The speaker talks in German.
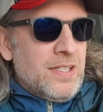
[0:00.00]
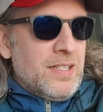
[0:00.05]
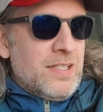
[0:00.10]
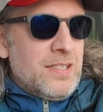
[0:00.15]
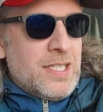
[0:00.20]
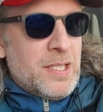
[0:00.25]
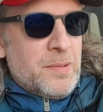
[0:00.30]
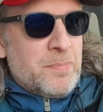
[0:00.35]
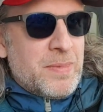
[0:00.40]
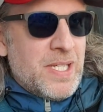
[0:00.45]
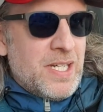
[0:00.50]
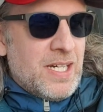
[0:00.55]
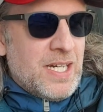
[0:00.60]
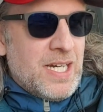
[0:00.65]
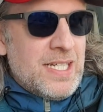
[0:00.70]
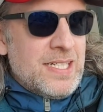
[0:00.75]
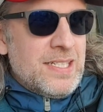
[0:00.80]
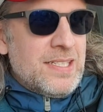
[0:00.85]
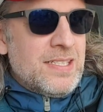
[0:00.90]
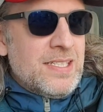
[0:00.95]
Ich habe
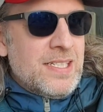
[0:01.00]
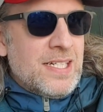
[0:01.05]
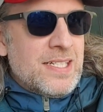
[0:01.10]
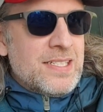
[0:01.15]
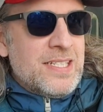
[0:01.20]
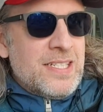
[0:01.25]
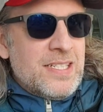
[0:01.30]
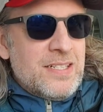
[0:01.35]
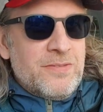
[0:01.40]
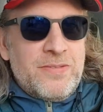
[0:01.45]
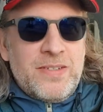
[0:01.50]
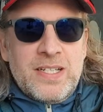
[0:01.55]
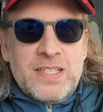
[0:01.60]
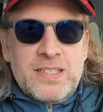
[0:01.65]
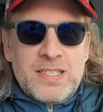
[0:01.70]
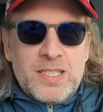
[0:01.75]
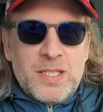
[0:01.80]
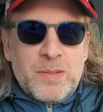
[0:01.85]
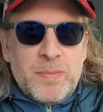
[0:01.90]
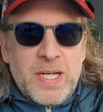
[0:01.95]
gerade den Artikel
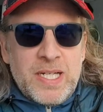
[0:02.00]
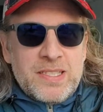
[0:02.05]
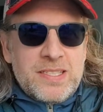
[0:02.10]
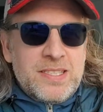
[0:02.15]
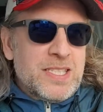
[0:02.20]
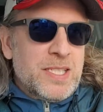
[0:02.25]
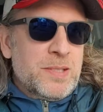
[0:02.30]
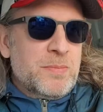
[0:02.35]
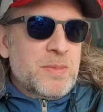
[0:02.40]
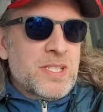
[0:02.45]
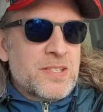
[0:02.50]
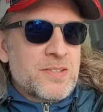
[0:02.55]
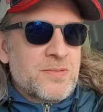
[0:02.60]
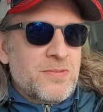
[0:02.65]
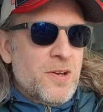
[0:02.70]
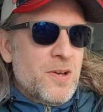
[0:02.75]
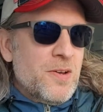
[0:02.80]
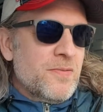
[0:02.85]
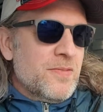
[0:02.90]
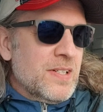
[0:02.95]
fertig gemacht, in dem ich es
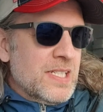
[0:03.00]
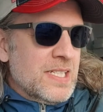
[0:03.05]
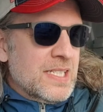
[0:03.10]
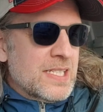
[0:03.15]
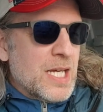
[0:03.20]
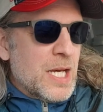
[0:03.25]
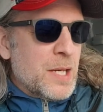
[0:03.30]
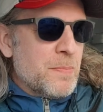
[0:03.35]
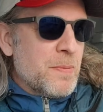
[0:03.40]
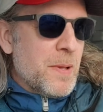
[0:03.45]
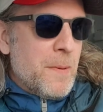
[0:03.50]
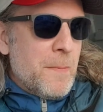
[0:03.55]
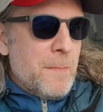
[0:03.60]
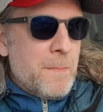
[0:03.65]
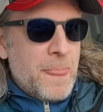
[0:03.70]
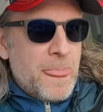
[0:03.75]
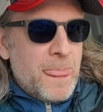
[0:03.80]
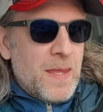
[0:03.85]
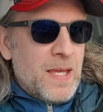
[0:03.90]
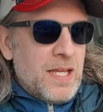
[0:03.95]
veröffentlicht habe.
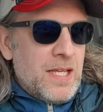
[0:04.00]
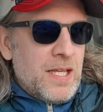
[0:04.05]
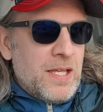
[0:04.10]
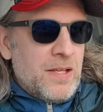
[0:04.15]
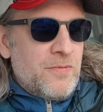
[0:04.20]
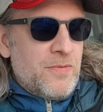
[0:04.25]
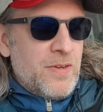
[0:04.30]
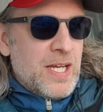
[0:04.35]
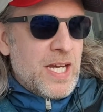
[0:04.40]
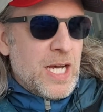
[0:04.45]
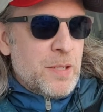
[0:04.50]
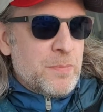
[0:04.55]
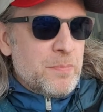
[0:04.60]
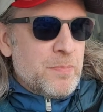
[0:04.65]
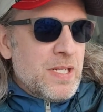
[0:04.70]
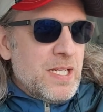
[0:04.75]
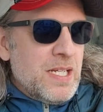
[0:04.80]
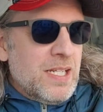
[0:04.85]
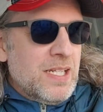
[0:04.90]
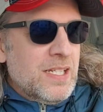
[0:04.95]
Wir
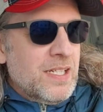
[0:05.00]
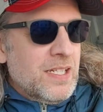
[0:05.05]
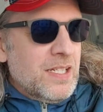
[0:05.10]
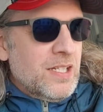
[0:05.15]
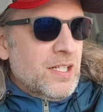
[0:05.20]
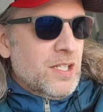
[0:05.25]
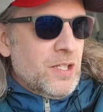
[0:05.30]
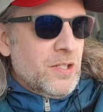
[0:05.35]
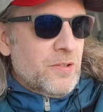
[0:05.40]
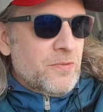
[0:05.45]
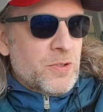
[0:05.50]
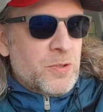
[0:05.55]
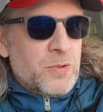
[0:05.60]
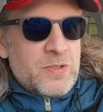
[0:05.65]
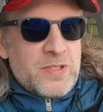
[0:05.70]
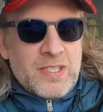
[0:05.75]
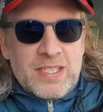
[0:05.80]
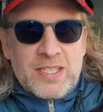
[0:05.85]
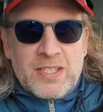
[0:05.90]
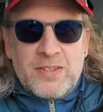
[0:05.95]
haben von
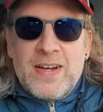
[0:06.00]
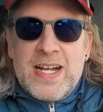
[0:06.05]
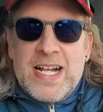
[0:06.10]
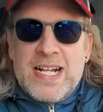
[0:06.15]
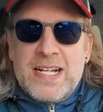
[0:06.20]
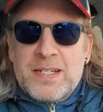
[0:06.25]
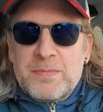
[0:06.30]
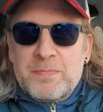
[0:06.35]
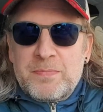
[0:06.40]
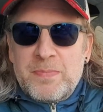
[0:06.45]
unseren Quellen